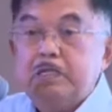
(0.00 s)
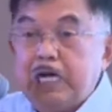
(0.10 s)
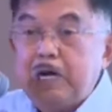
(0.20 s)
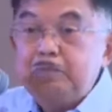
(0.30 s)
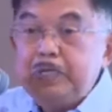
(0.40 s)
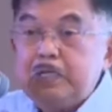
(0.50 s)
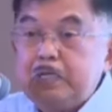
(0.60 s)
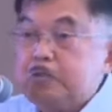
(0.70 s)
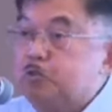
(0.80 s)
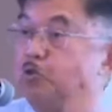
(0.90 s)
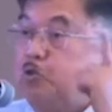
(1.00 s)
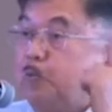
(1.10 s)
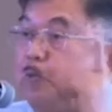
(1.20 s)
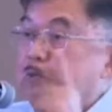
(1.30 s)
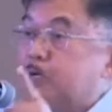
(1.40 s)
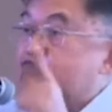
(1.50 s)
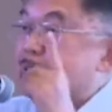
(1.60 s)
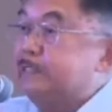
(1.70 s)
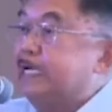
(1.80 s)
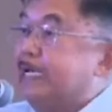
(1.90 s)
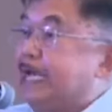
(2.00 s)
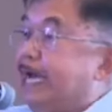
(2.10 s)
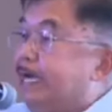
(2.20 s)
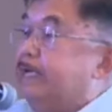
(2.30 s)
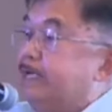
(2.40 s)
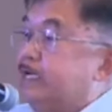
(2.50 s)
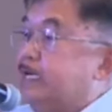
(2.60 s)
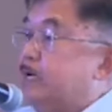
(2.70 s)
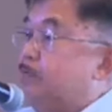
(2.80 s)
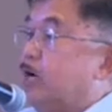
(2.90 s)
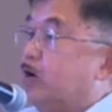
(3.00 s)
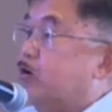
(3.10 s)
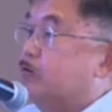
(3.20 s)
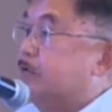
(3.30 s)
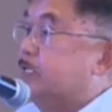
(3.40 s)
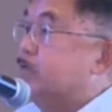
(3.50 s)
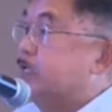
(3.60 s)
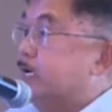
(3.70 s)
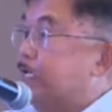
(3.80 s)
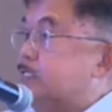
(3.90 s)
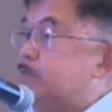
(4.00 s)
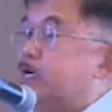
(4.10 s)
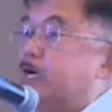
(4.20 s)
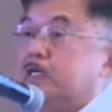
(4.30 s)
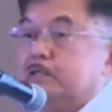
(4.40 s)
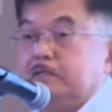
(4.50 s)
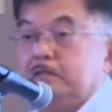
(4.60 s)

tapi 75 persen KD di lapangan golf tamatan SMK